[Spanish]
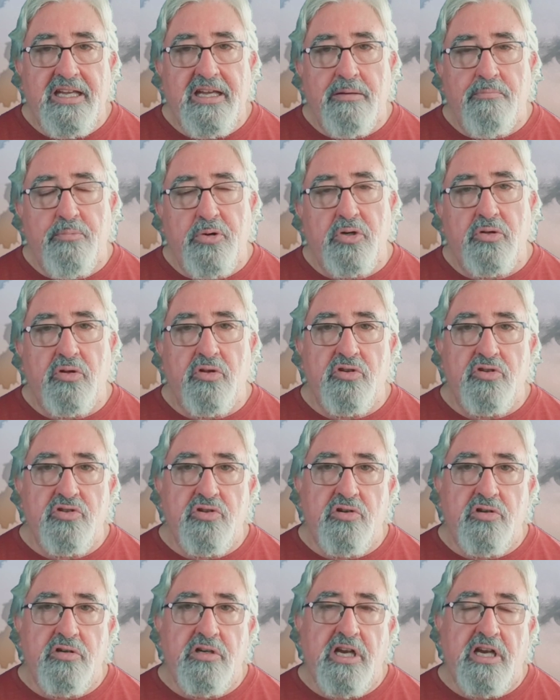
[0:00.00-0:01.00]
en Puerto
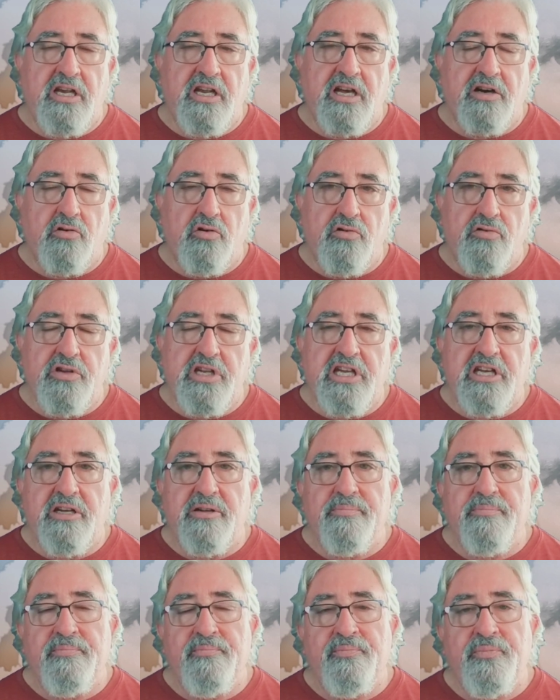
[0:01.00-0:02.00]
Dosón, en La Coruña,
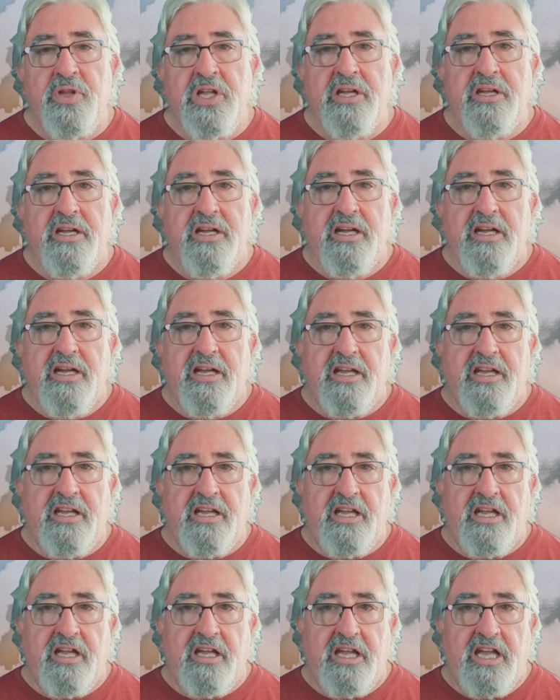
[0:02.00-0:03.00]

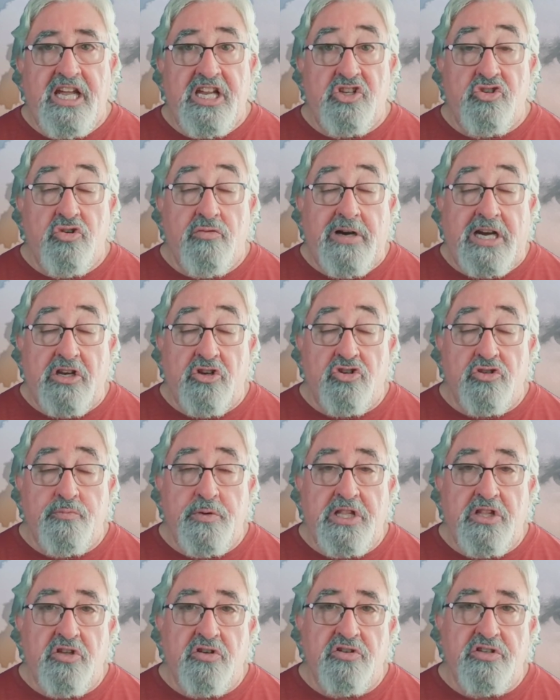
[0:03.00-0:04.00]
eh, he hecho varios
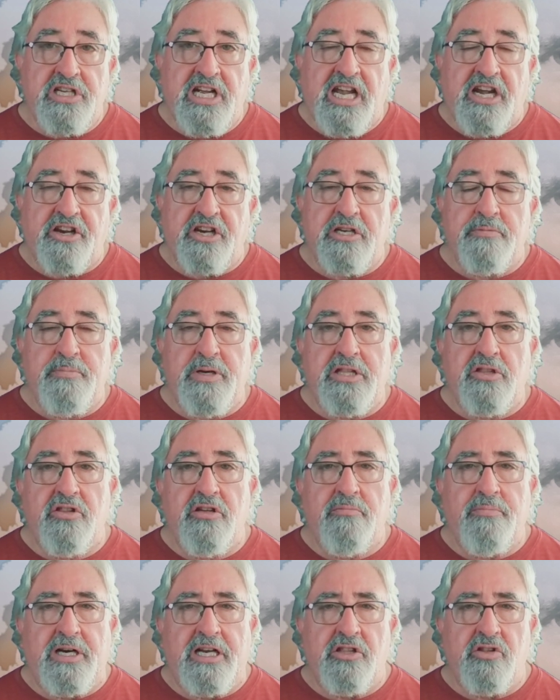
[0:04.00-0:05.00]
vídeos ya al
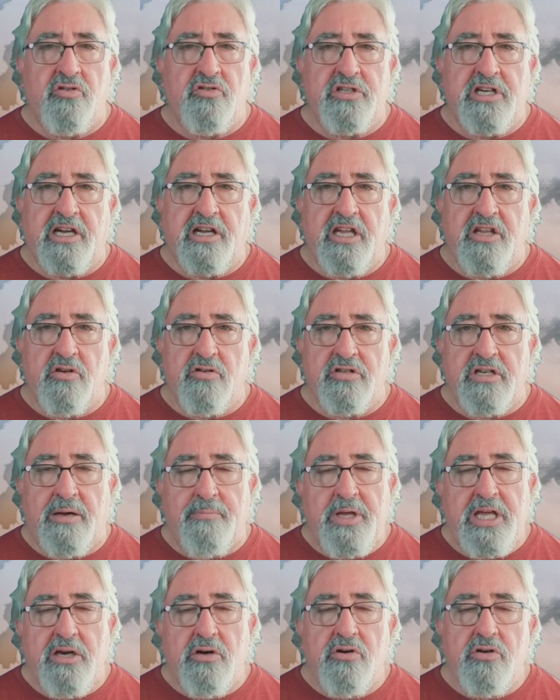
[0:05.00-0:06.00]
respecto para todos aquellos
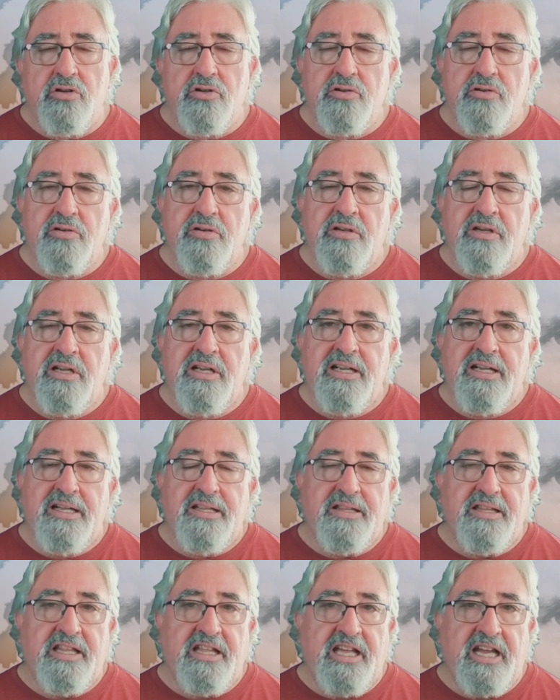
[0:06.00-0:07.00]
amigos
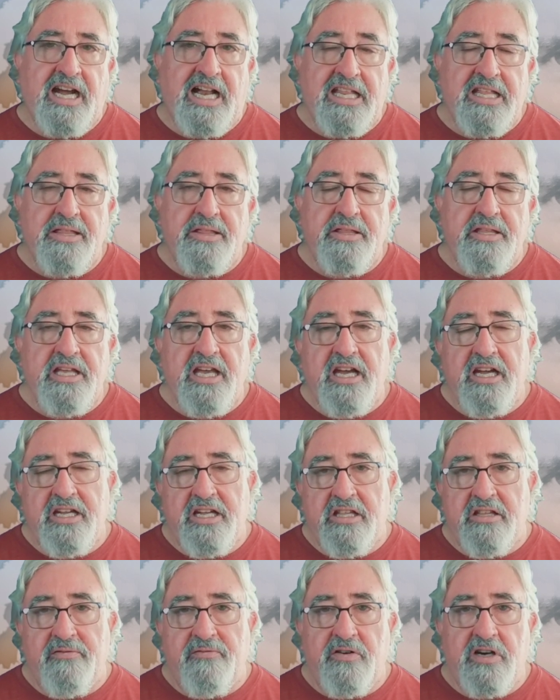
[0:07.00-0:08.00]
de Galicia
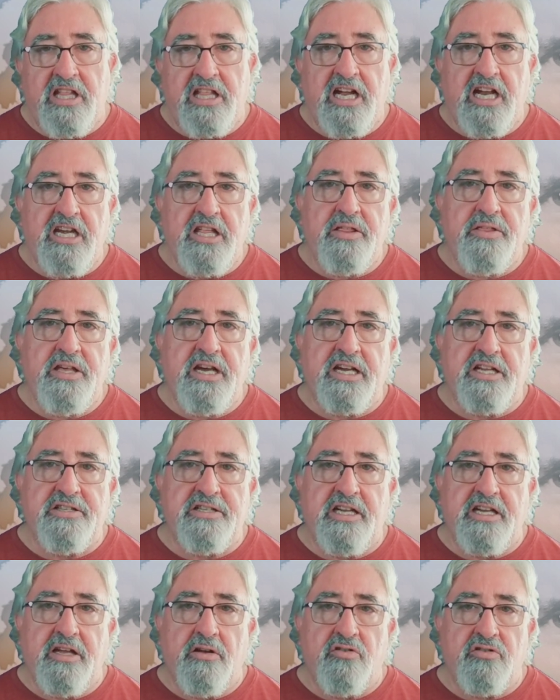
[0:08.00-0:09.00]
y de fuera de Galicia que
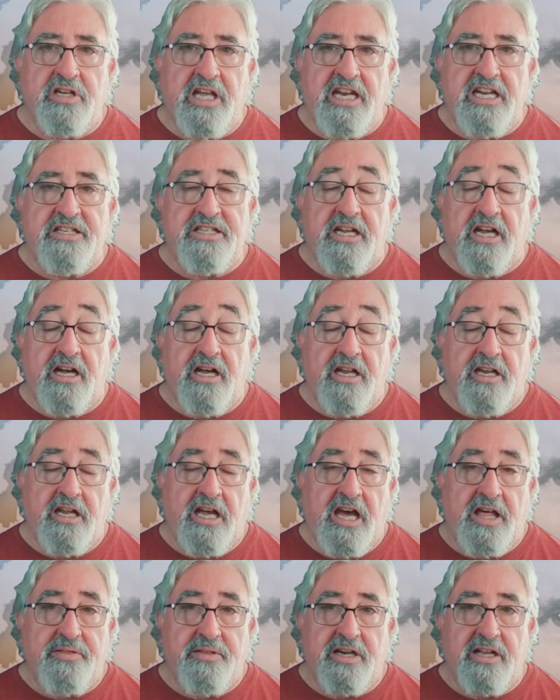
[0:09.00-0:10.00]
os queréis
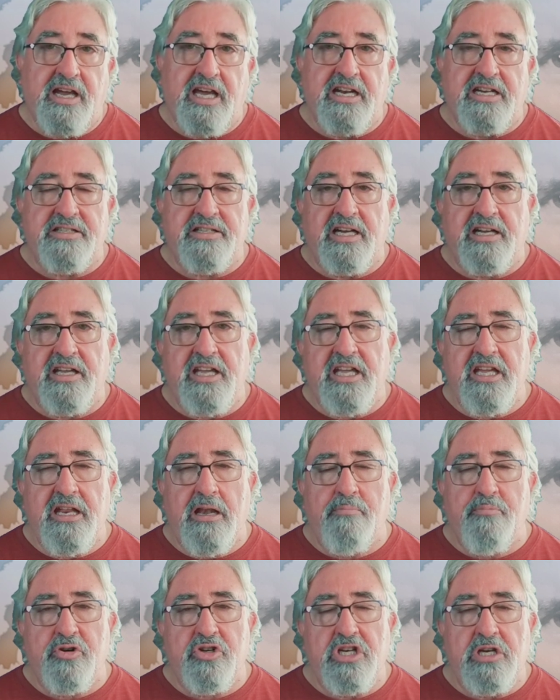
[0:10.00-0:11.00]
acercar hasta aquí
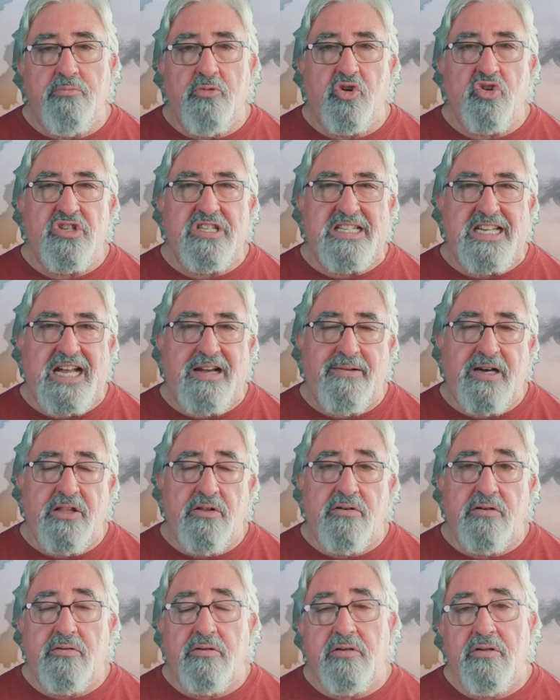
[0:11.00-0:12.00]
el próximo
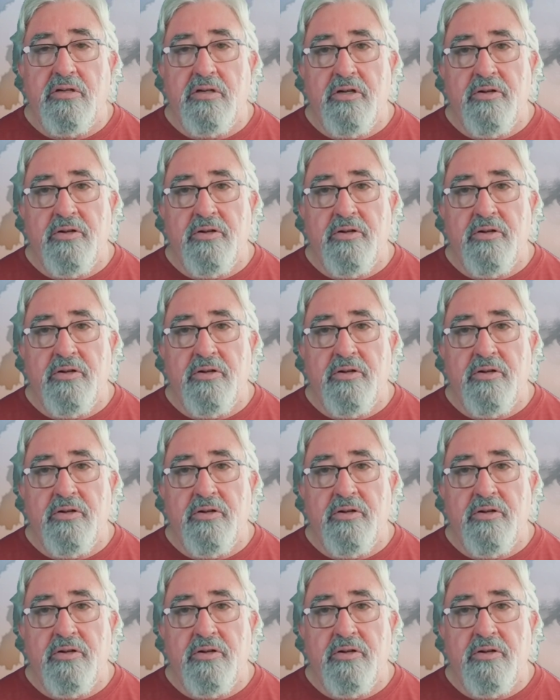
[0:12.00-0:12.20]
sábado,